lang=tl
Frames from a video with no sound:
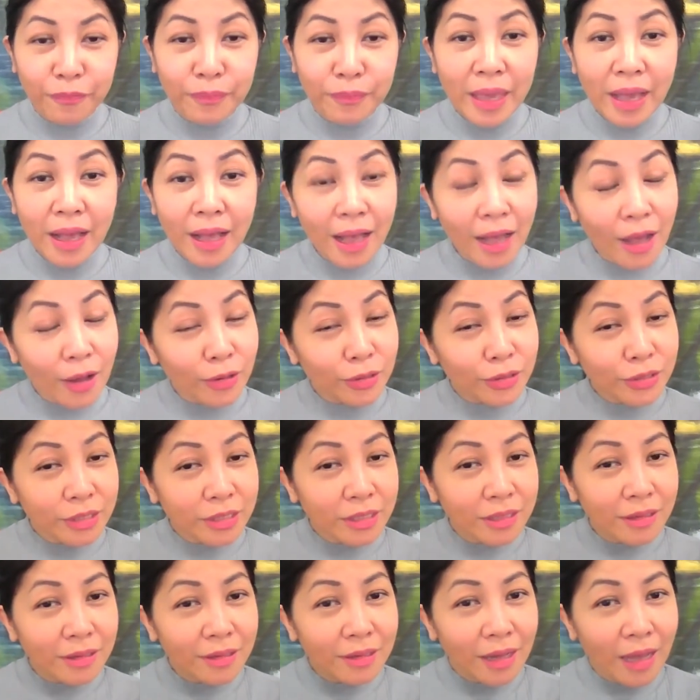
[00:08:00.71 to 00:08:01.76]
account,
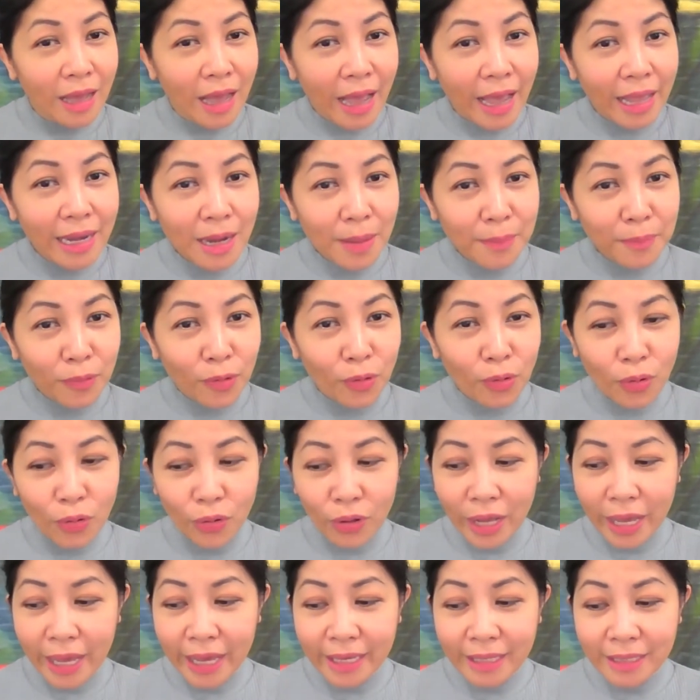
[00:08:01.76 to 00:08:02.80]
alam ko
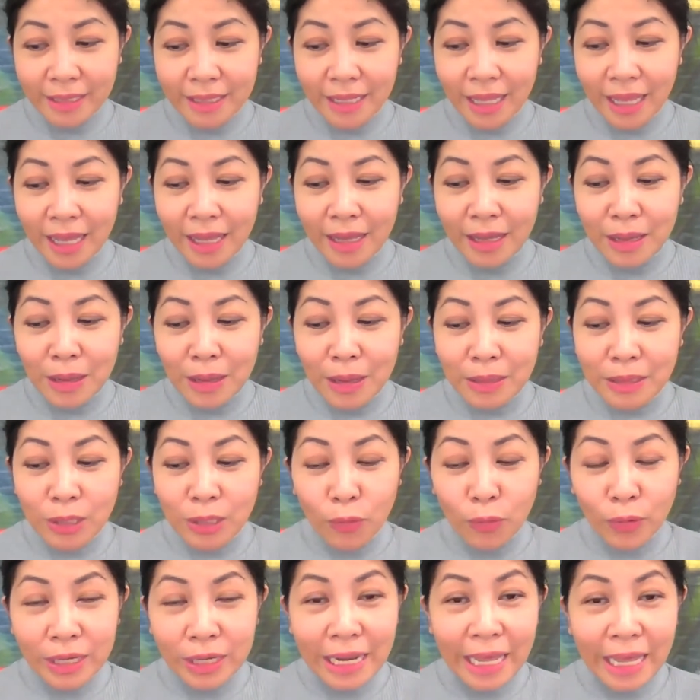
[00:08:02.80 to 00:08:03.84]
kahit na
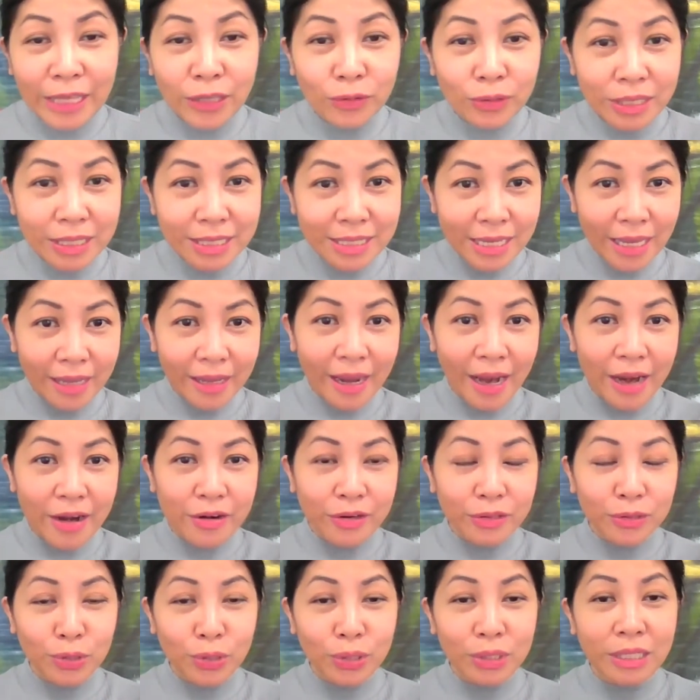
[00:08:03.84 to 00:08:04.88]
nawala yung isang
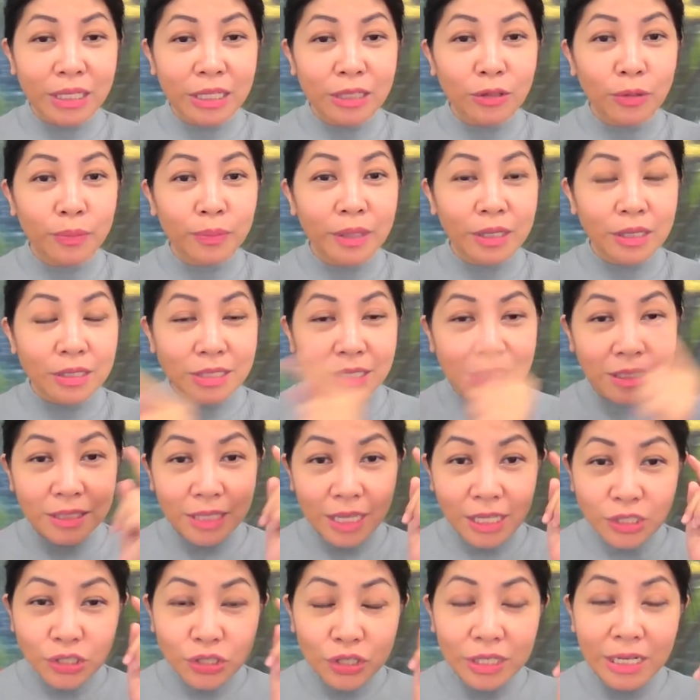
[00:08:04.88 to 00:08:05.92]
character dito because
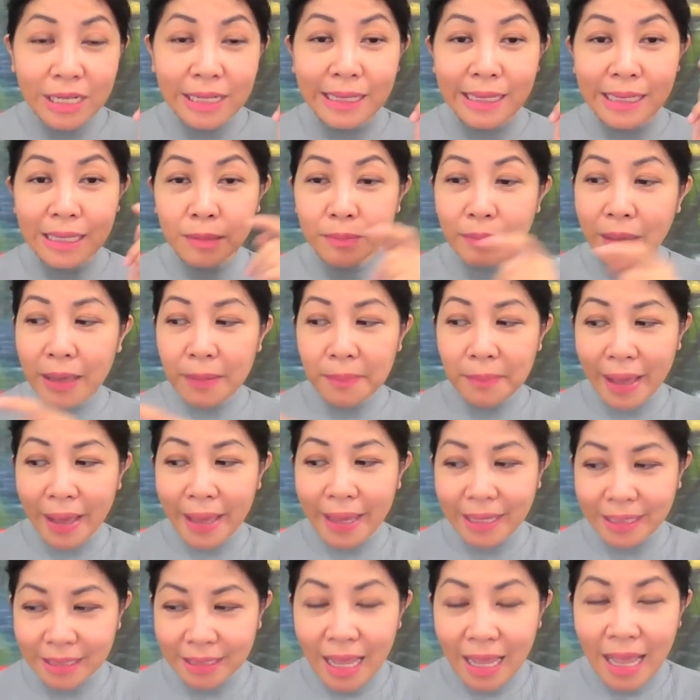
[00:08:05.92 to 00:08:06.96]
intentionally, in my
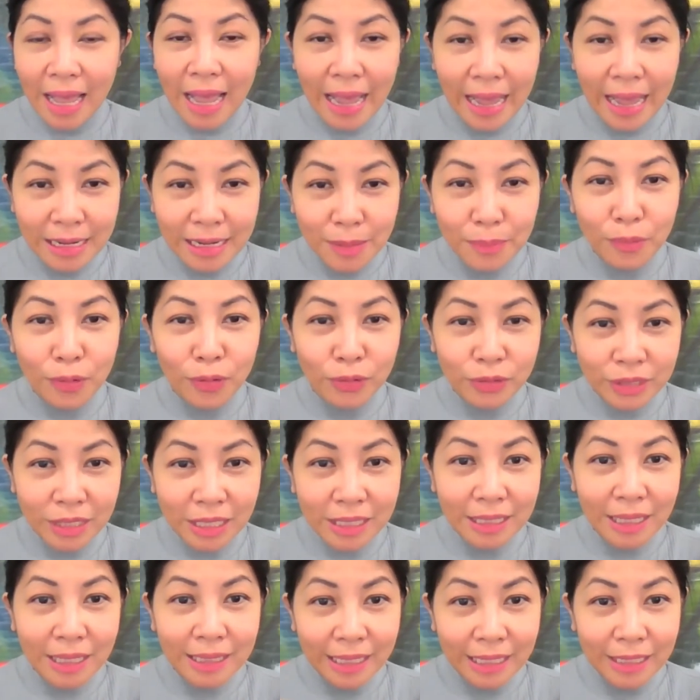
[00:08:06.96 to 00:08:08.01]
mind, alam kong
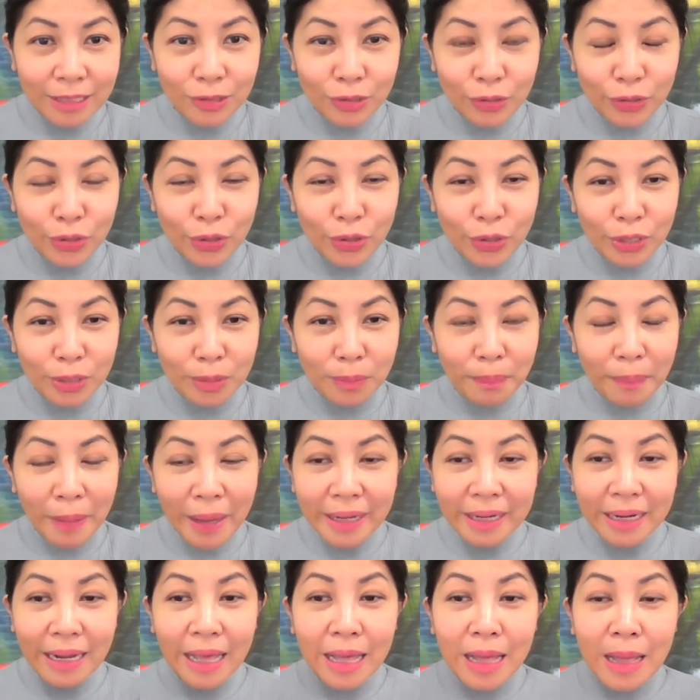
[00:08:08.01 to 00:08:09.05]
dinelete ko yon
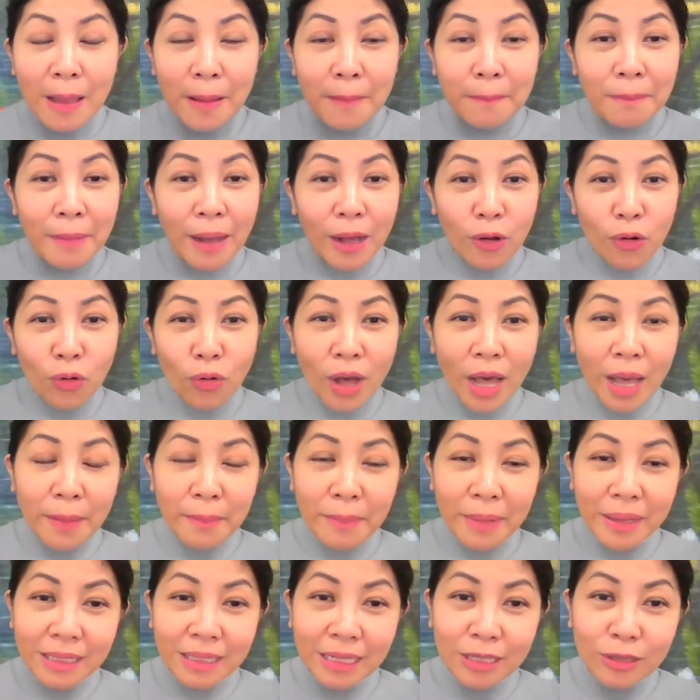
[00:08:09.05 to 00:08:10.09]
para makuha
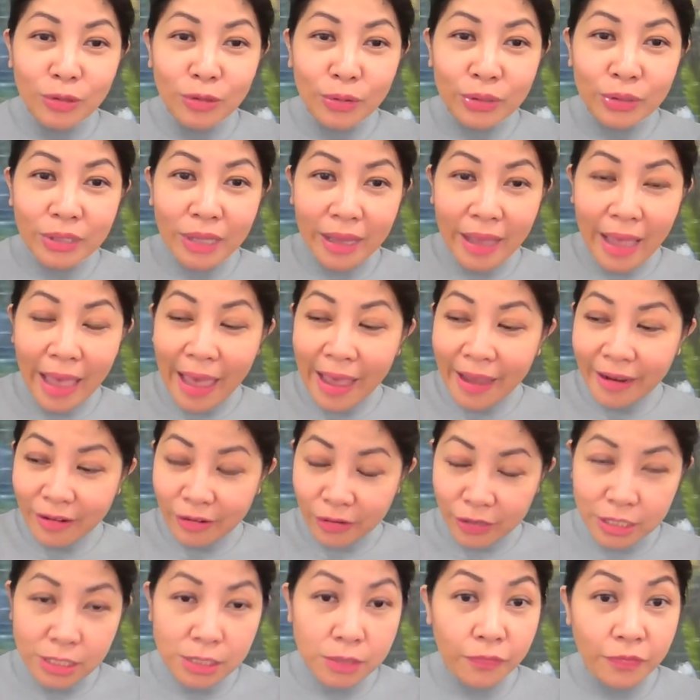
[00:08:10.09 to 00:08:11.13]
man ito ng
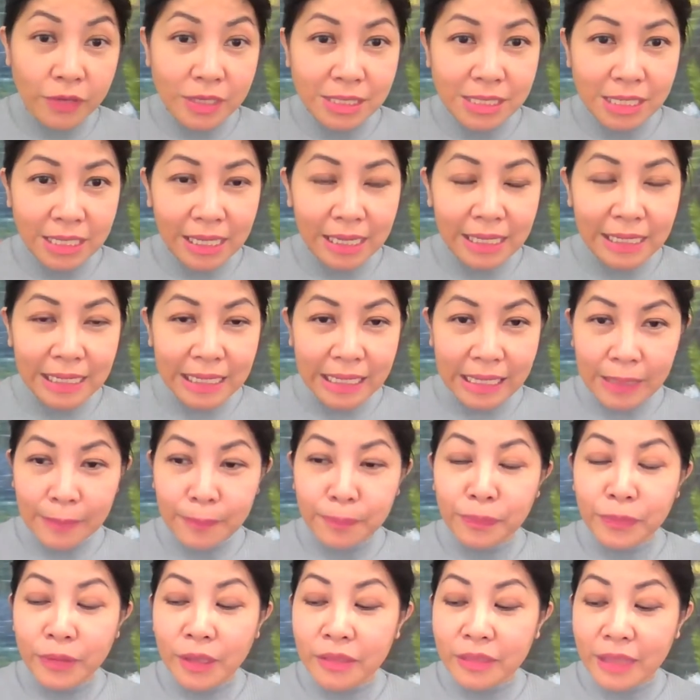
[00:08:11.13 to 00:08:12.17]
hackers physically,
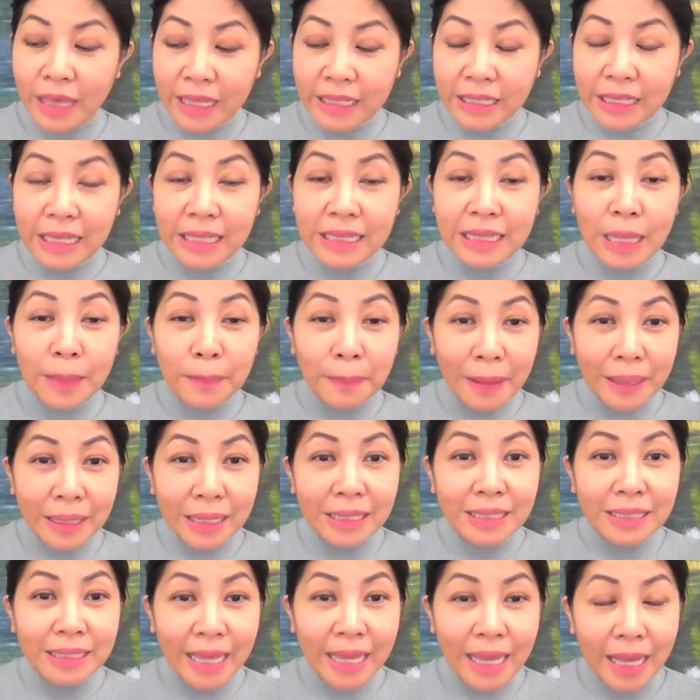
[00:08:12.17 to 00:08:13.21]
then hindi pa
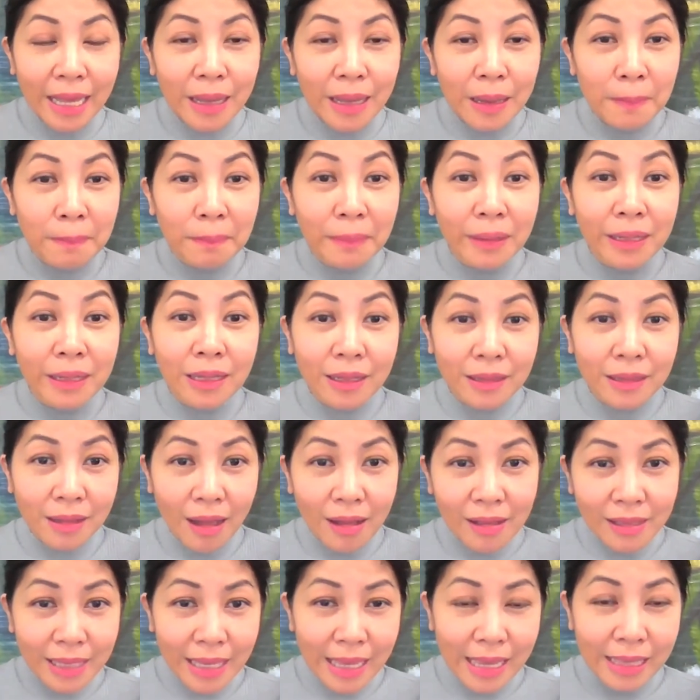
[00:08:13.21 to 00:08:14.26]
rin niya
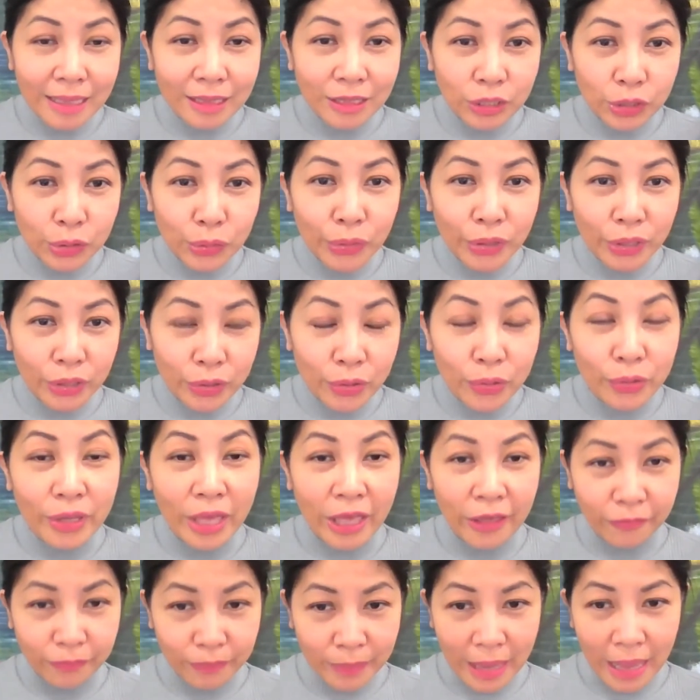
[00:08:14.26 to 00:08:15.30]
malalog in yung iyong
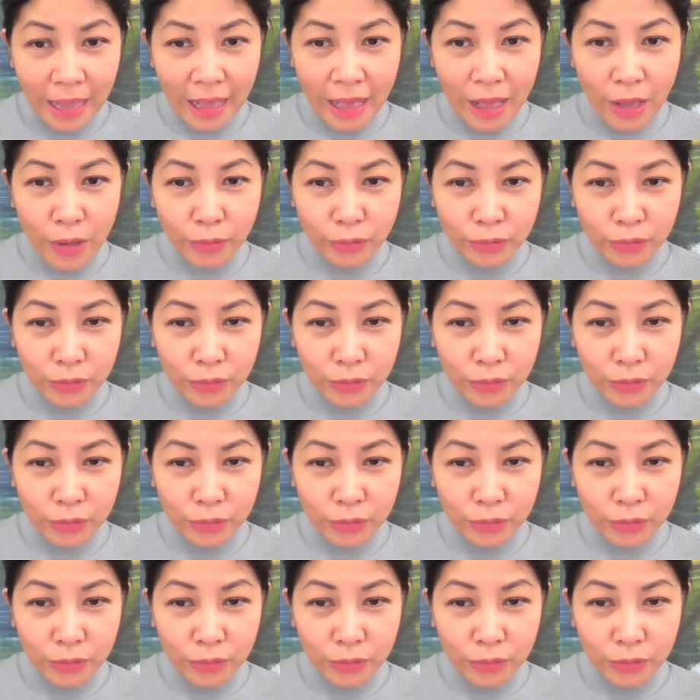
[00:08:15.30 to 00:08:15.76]
FB account.